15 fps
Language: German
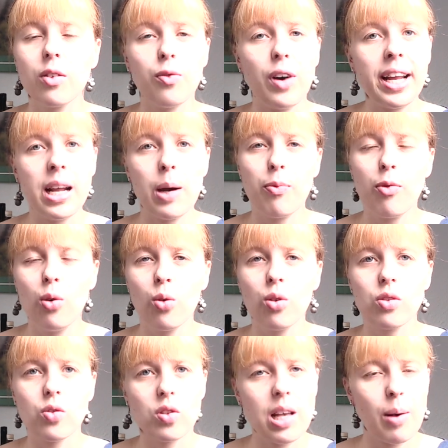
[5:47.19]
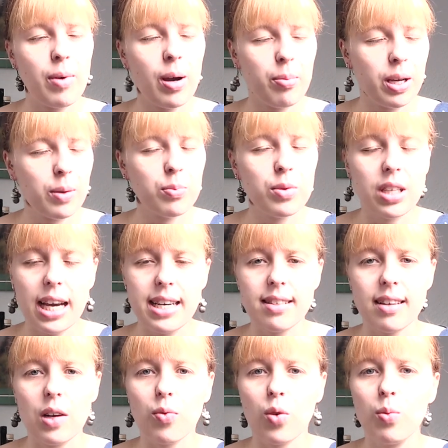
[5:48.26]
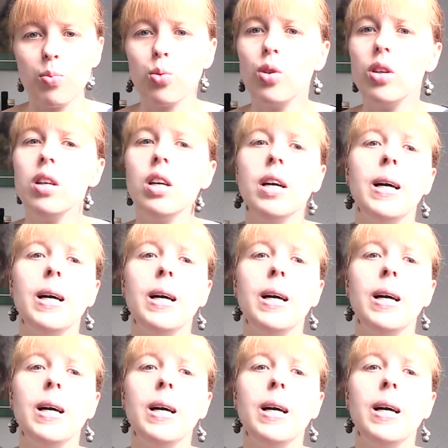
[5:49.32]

Weinabfüllung in Zusammenarbeit mit Reisrad vom Buhl.